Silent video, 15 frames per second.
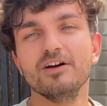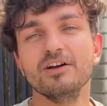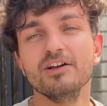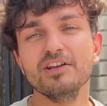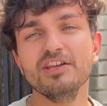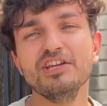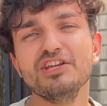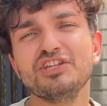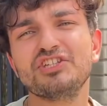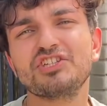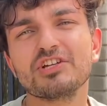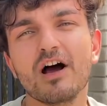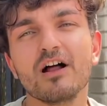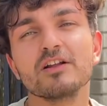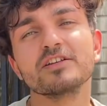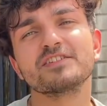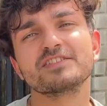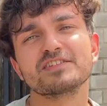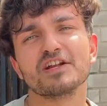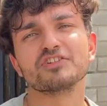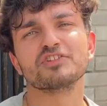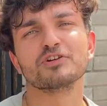Iść, ale jest
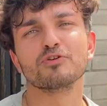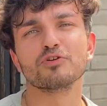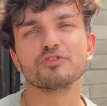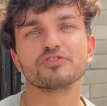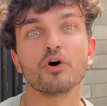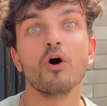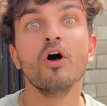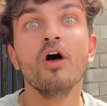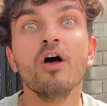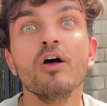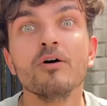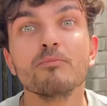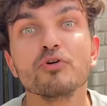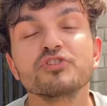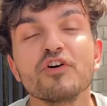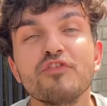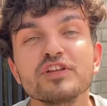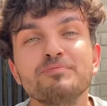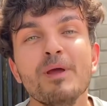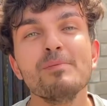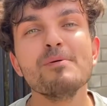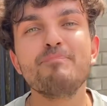strasznie gorąco. Może
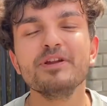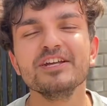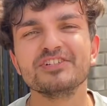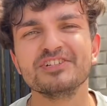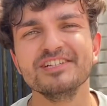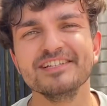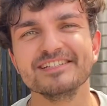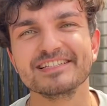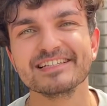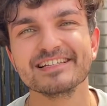weźmiemy prysznic?